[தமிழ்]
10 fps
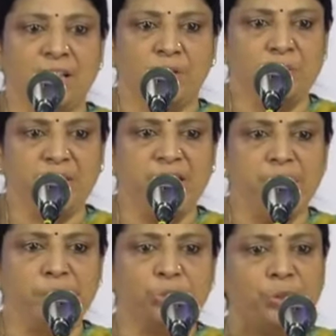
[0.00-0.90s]
அதை குக்கரி
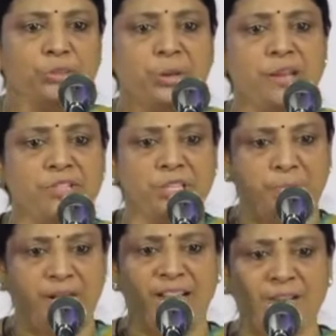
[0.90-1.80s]
இடுப்பில் சொ சொருகி
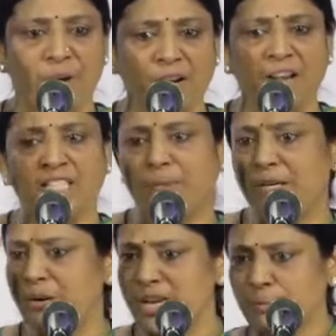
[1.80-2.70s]
வச்சுருப்பாங்க அது கோர்க்கா
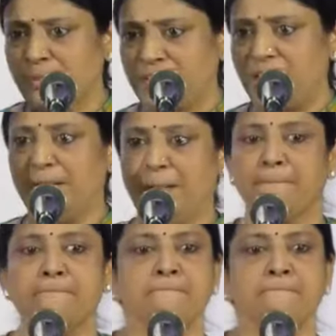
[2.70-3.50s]
ரெஜிமெண்ட்னுடைய ஸ்பெஷாலிட்டி